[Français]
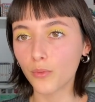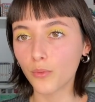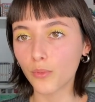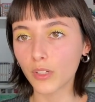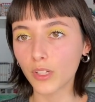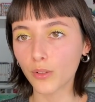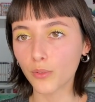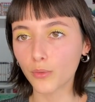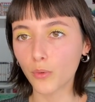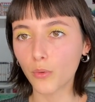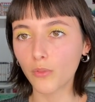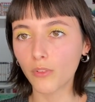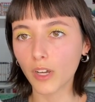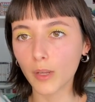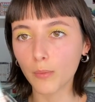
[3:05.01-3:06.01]
On, les
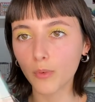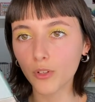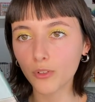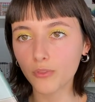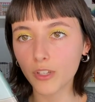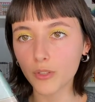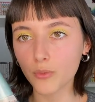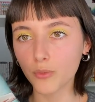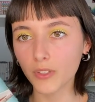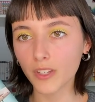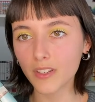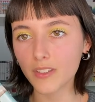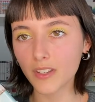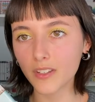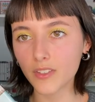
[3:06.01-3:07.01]
retrouve vraiment de façon
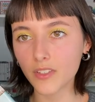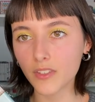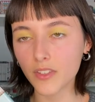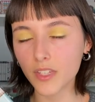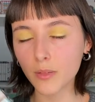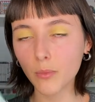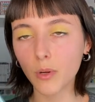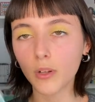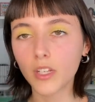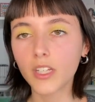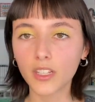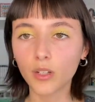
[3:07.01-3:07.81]
très accessible.